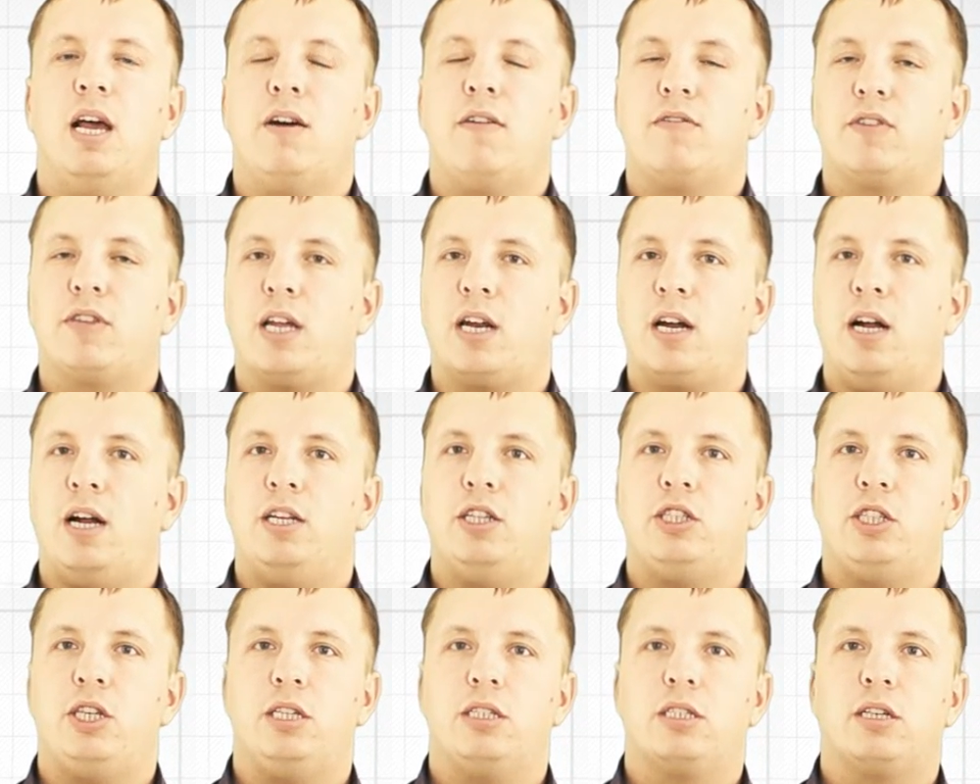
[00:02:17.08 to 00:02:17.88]
Вторая
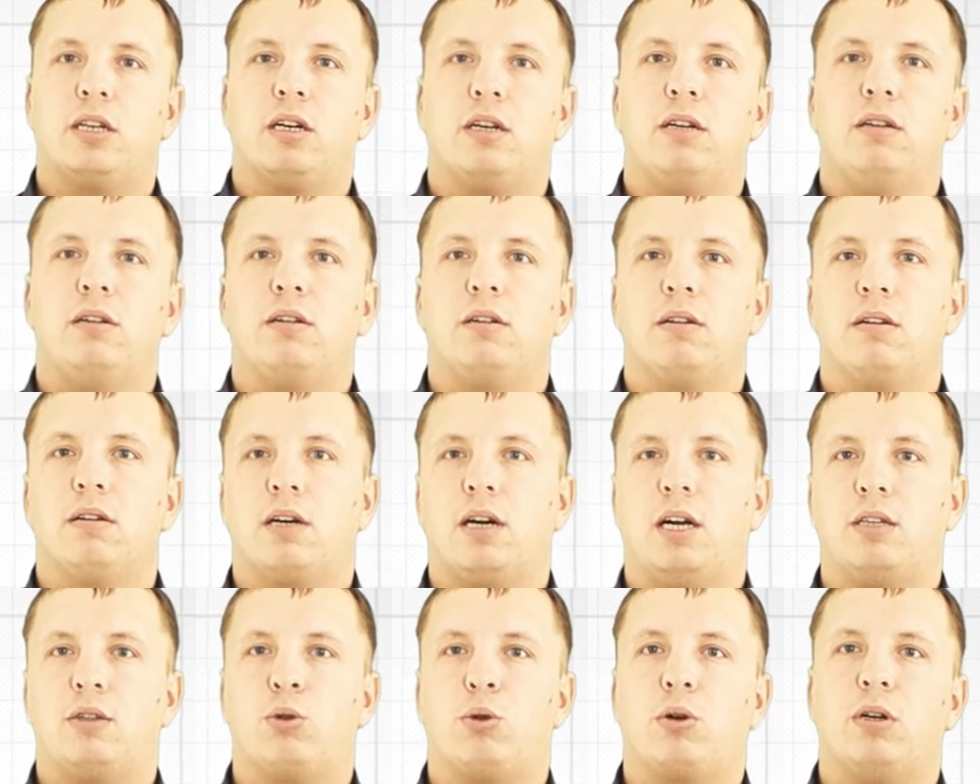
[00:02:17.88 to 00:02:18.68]
часть,
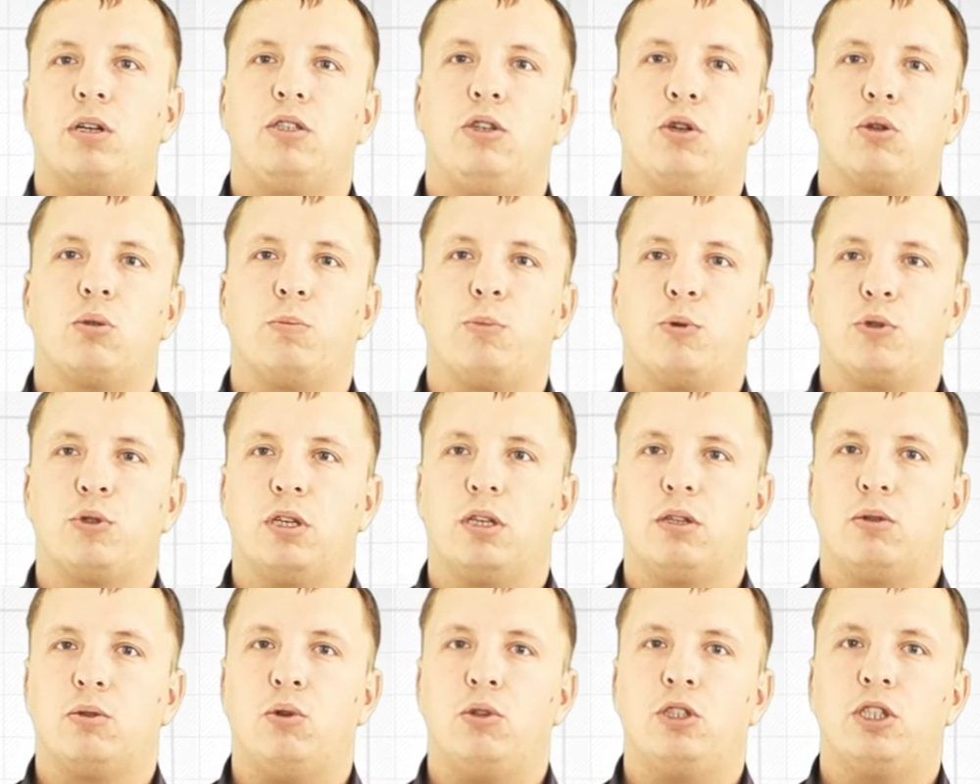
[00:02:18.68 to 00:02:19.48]
которая идет
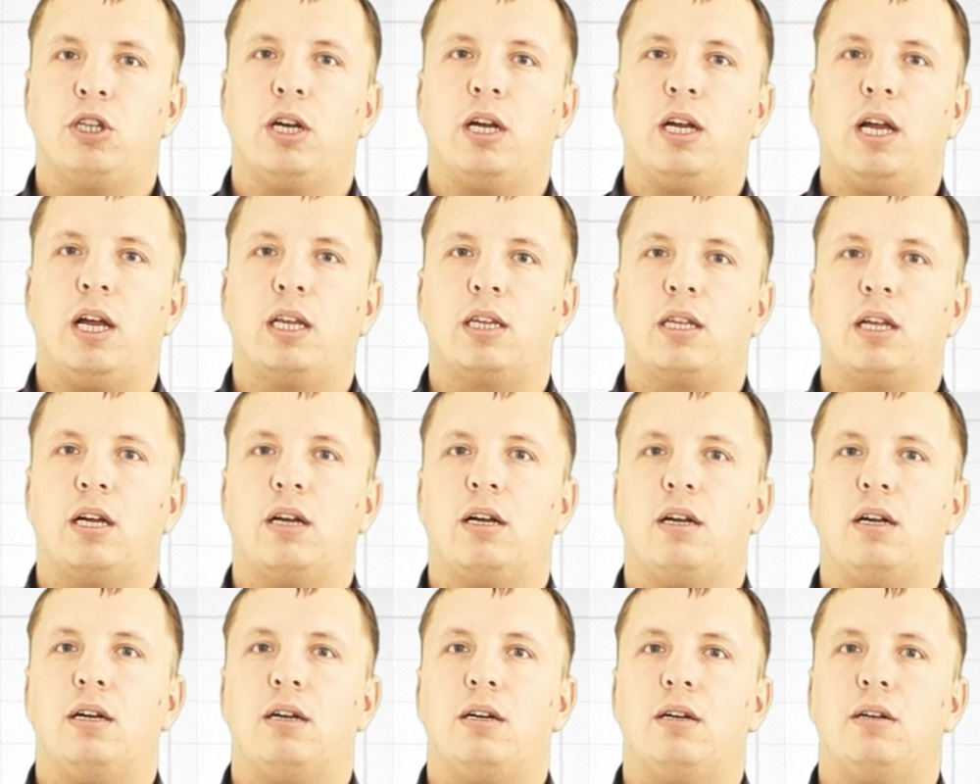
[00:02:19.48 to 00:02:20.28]
после точки,
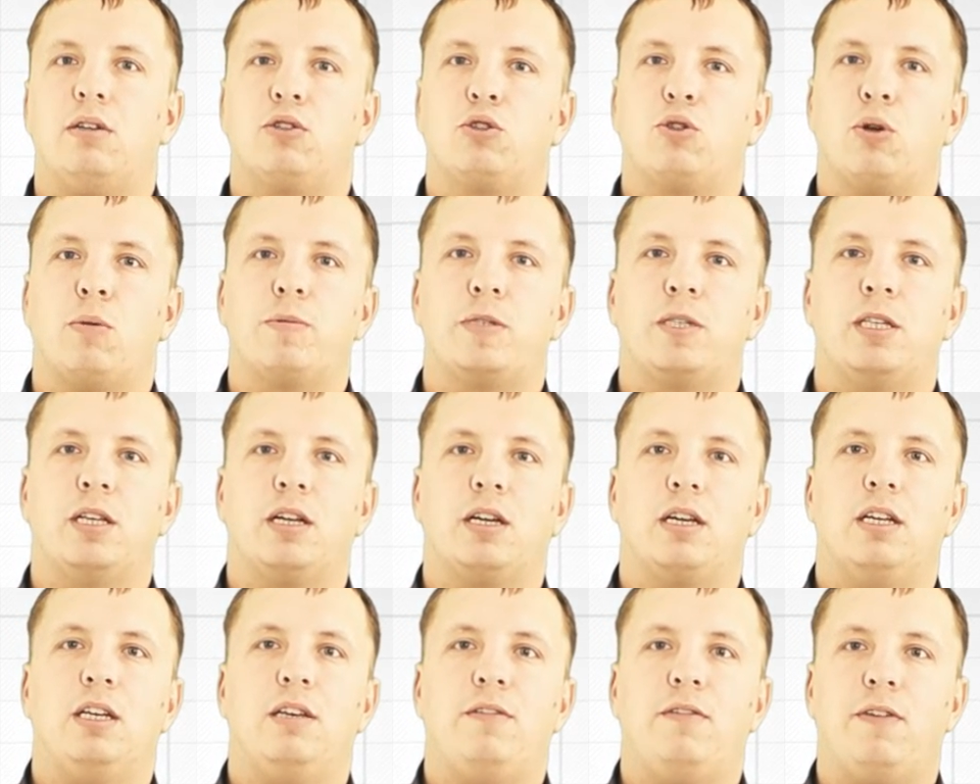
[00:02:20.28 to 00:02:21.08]
это, собственно,
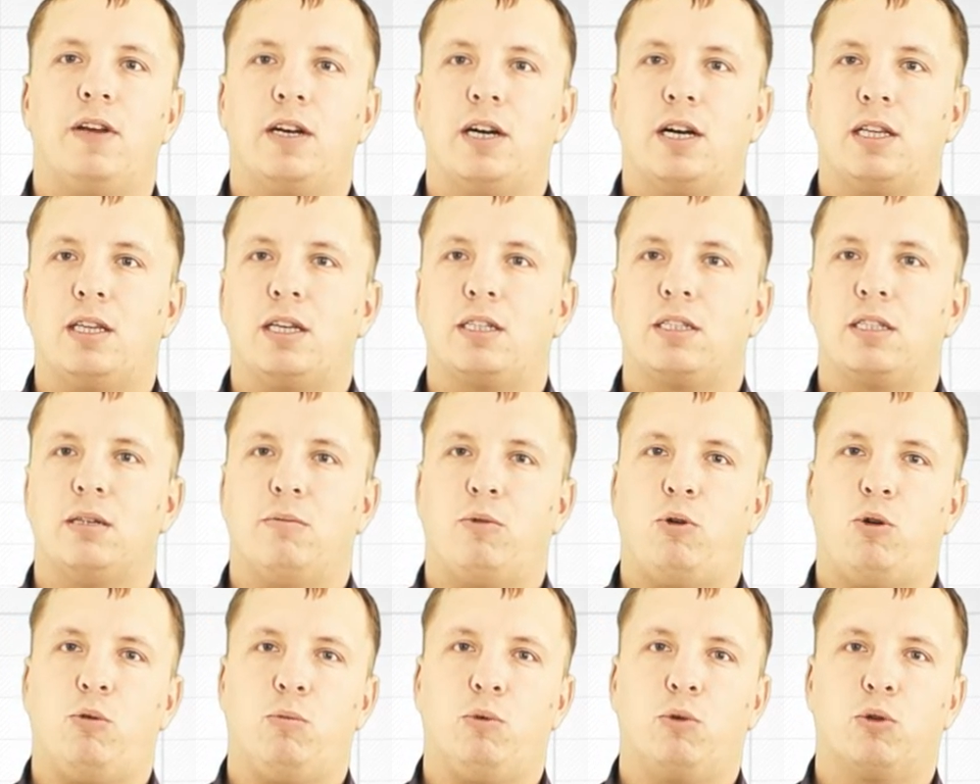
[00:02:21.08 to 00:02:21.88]
идентификатор
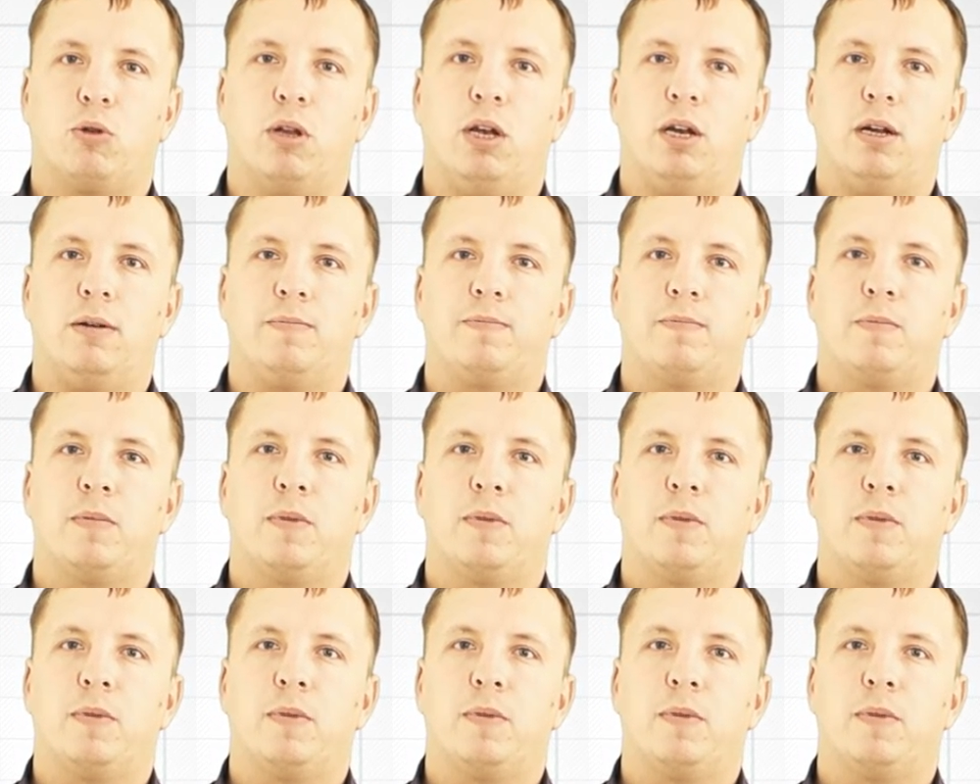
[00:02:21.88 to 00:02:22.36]
самого модуля.